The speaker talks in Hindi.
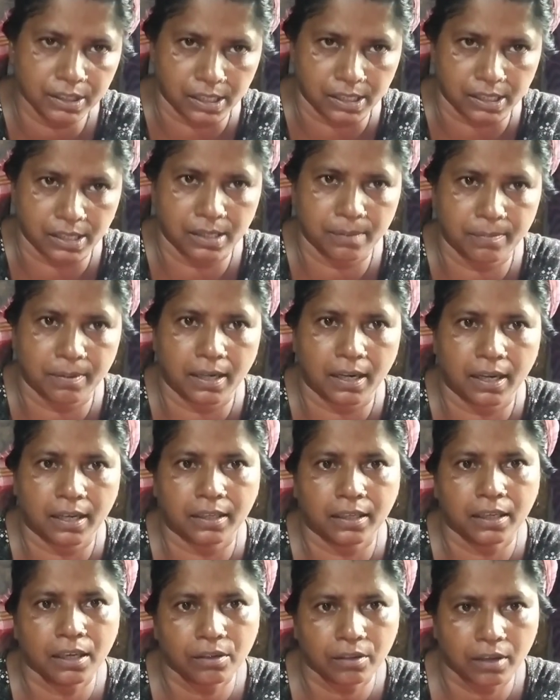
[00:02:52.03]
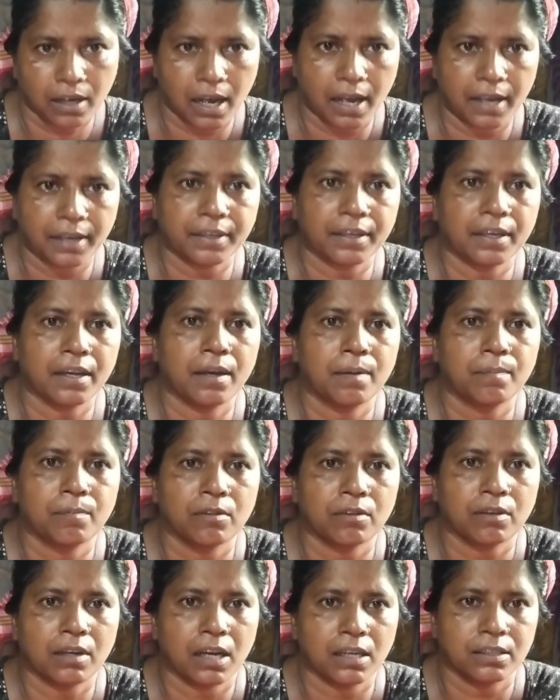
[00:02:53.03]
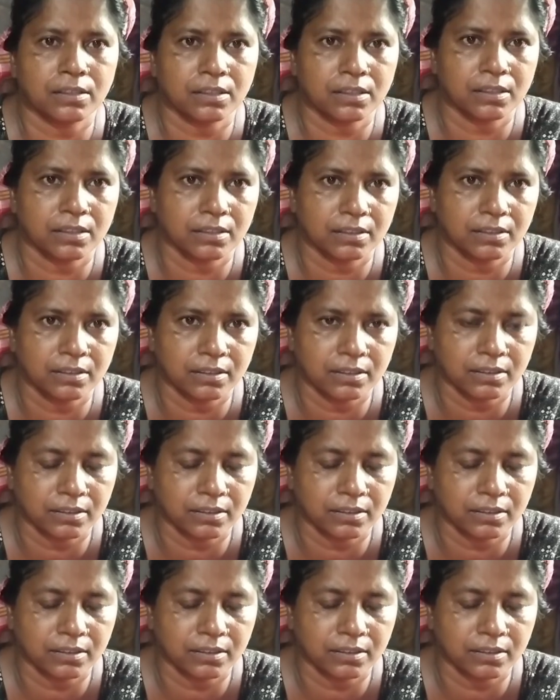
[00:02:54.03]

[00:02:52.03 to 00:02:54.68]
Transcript: चटनी बनाएंगे और खाएंगे हम लोग आज